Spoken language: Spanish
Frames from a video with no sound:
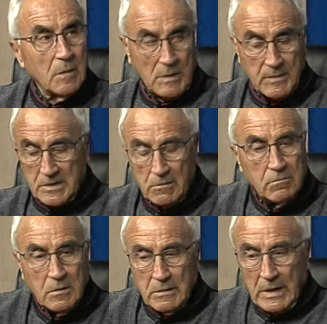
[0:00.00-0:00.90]
me ha
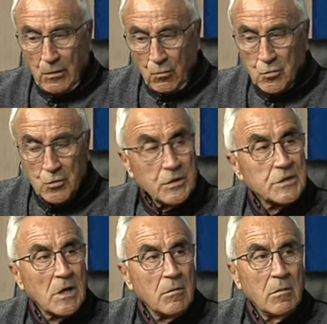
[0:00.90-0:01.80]
pasado, en clubes donde he
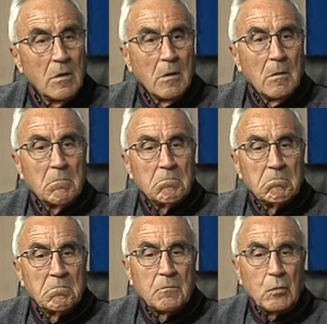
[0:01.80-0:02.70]
estado,
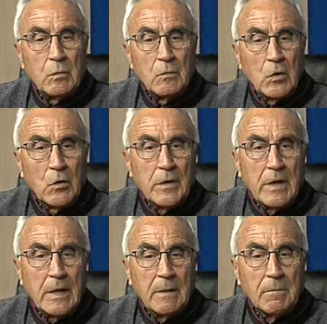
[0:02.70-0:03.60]
mm,
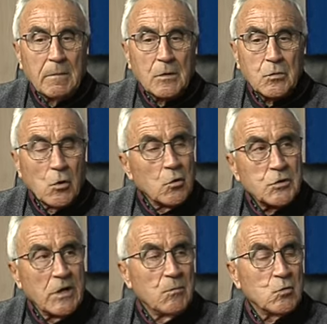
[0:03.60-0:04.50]
donde todos
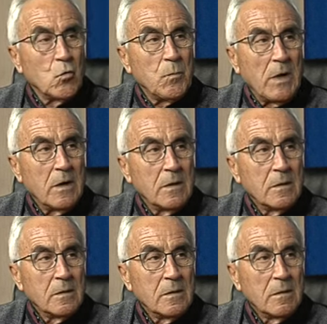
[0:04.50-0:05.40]
tenemos culpa.
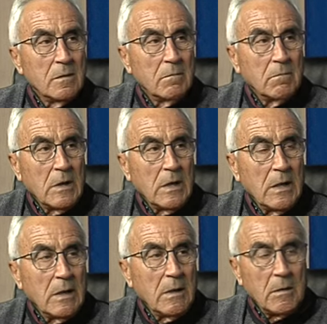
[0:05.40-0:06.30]

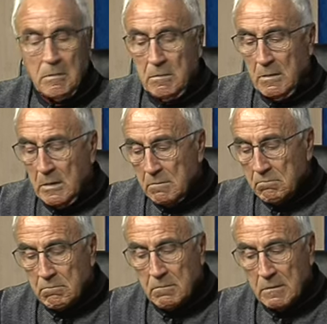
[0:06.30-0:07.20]
Eh,
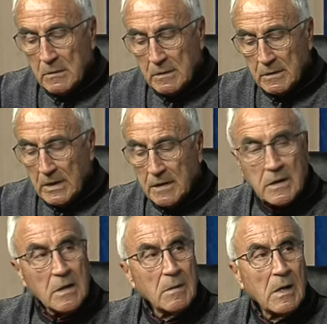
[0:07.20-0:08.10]

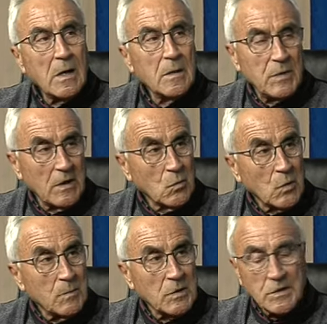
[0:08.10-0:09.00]
directiva, empezando por
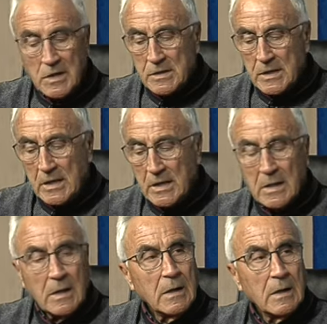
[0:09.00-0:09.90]
el presidente,
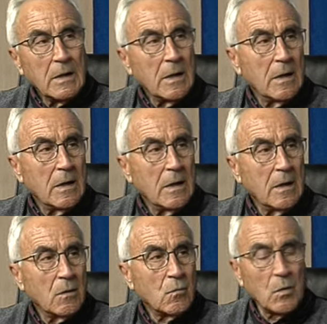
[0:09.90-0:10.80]

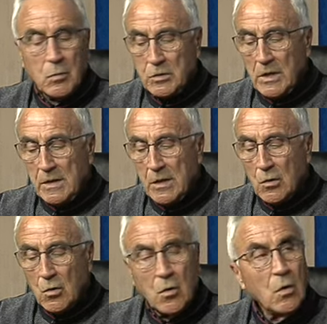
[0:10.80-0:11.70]
eh, cuerpo
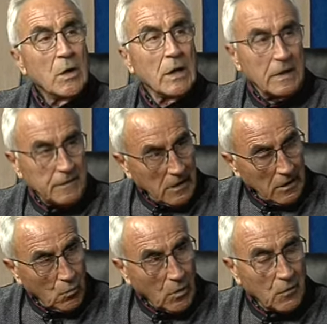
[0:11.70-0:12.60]
técnico, entre
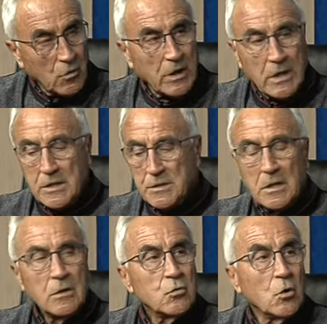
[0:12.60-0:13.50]
jugadores,
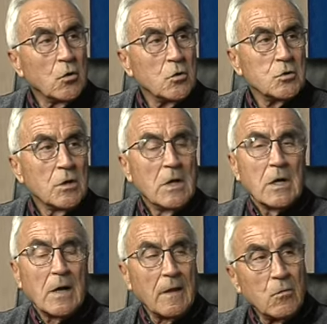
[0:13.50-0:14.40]
todos,
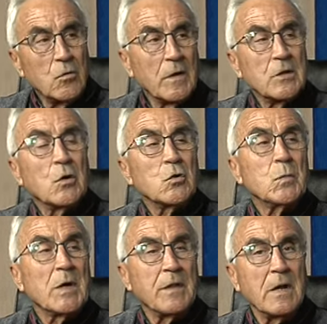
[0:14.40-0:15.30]
cada uno dentro de su
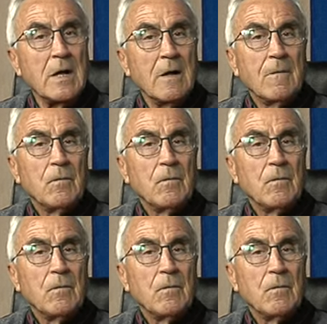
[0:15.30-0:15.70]
parcela